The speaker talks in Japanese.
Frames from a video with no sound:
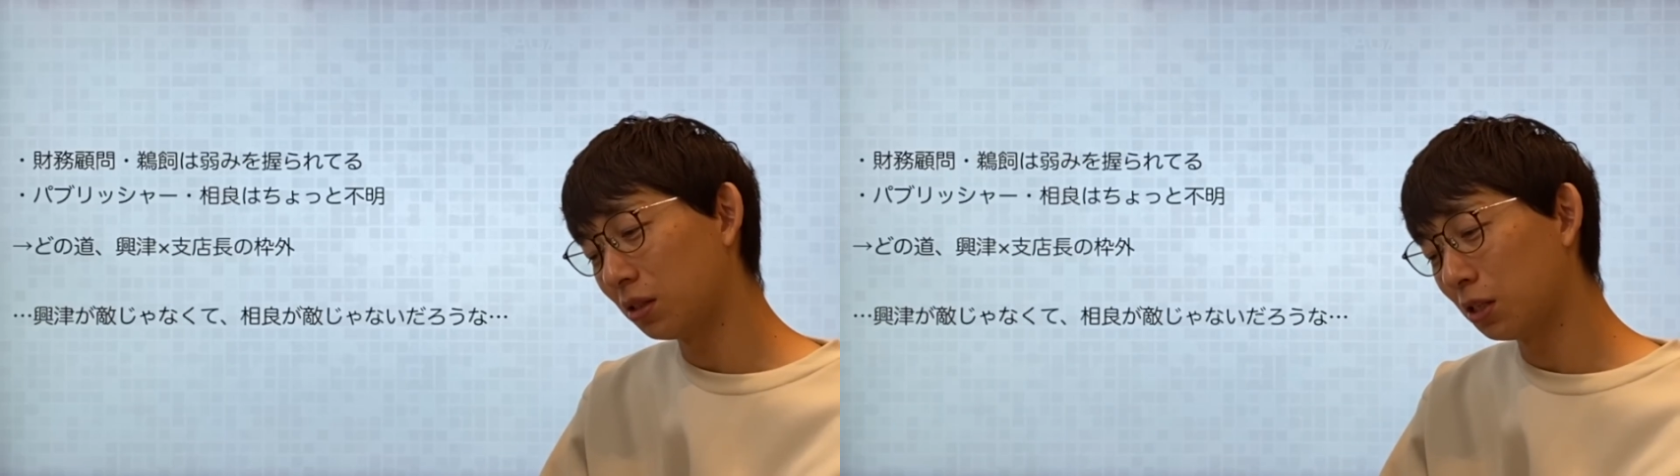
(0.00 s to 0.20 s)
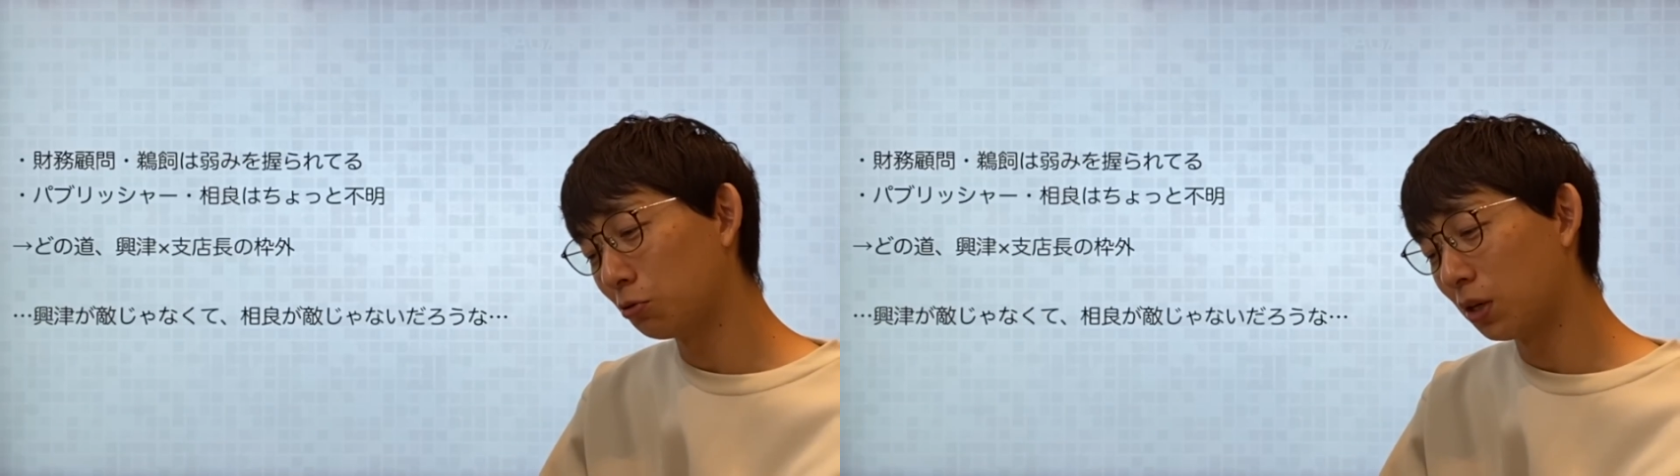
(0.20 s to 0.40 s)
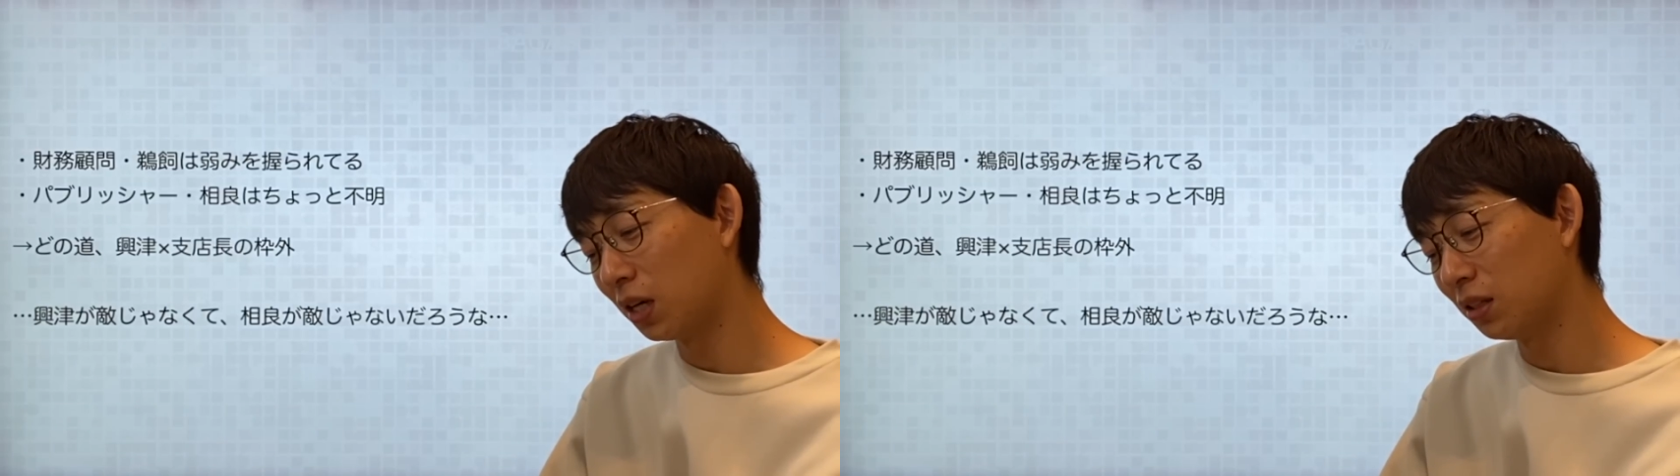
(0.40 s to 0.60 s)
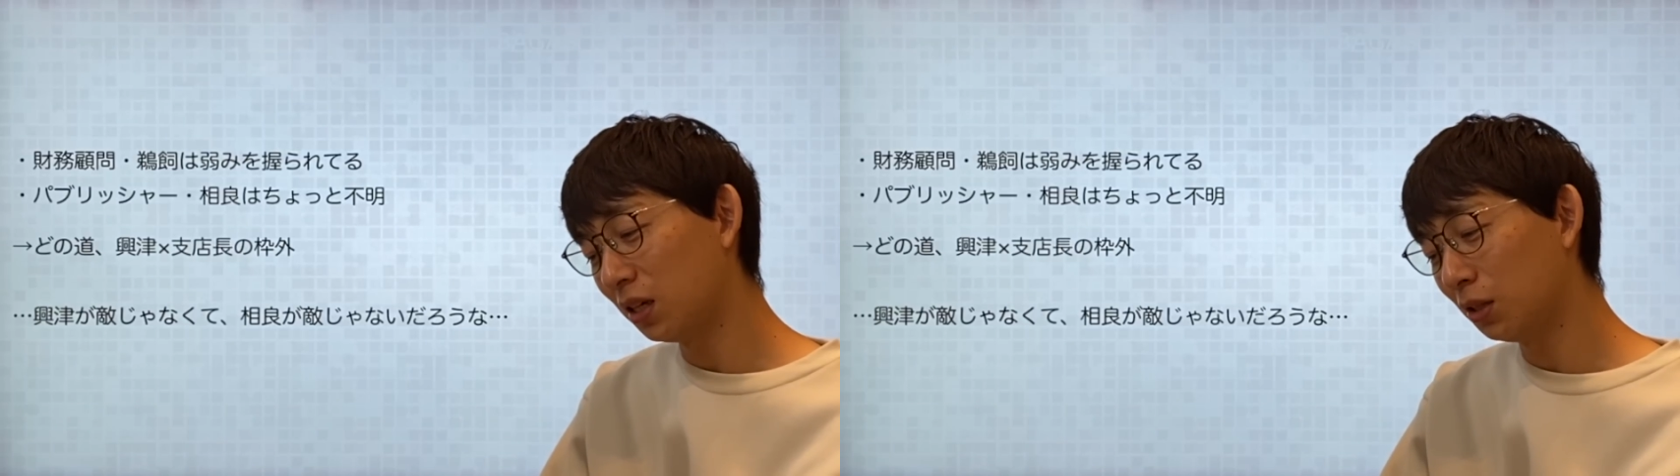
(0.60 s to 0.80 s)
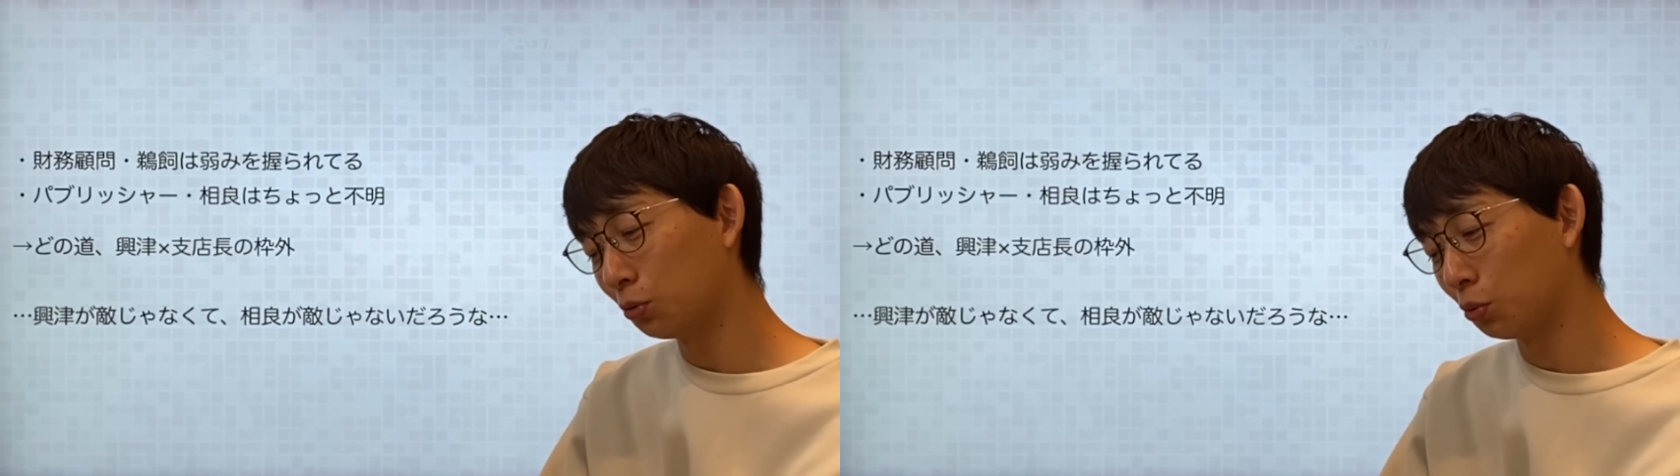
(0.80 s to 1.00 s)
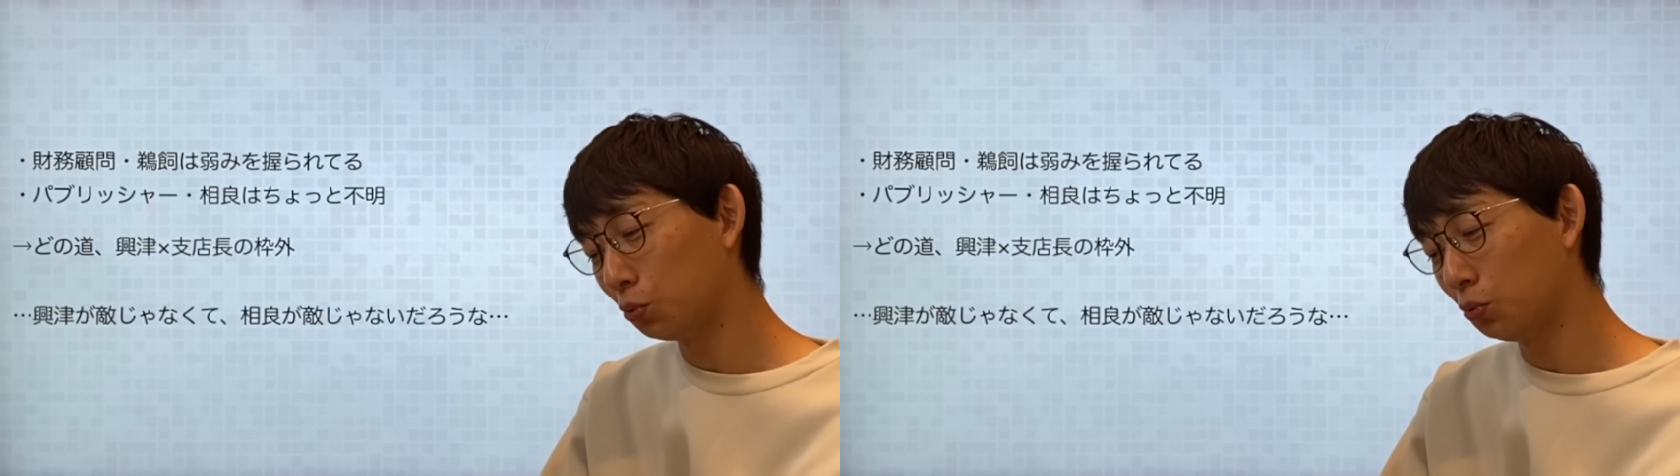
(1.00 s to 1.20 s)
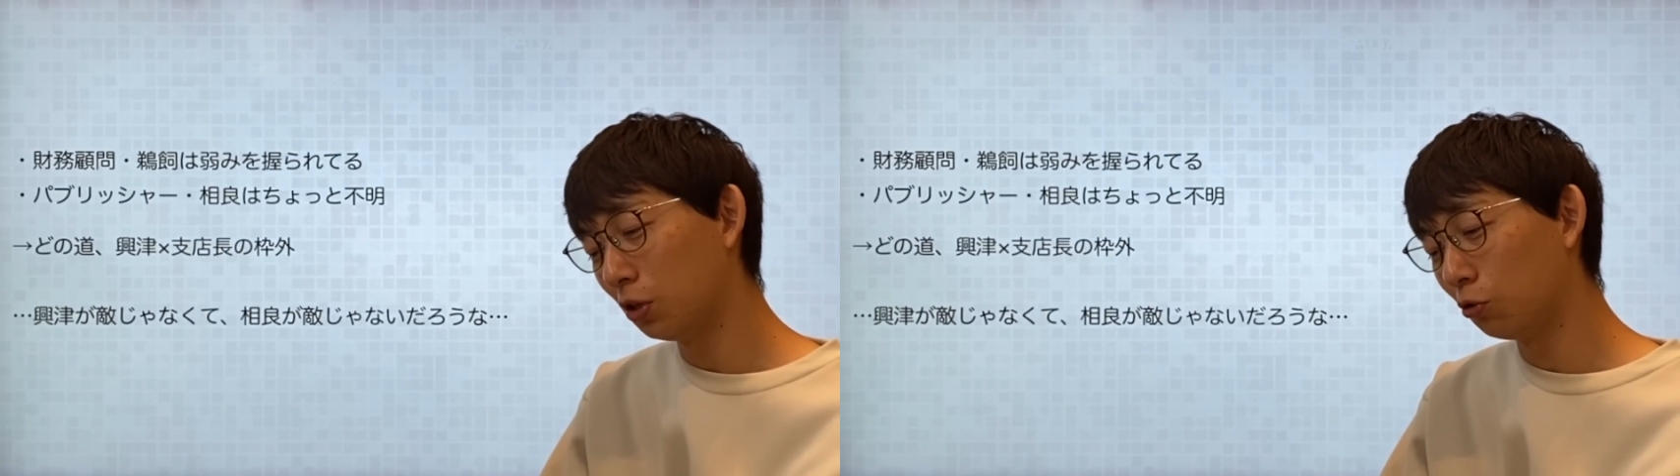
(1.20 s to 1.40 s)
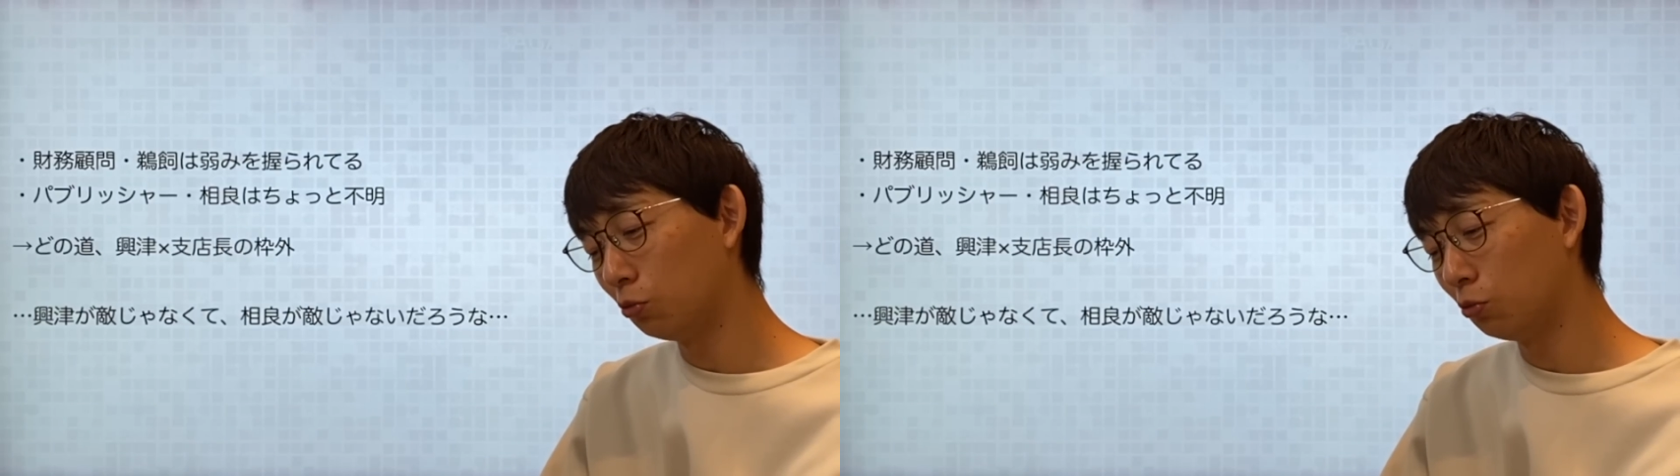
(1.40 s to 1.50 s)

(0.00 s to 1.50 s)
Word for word: たのかなというふうには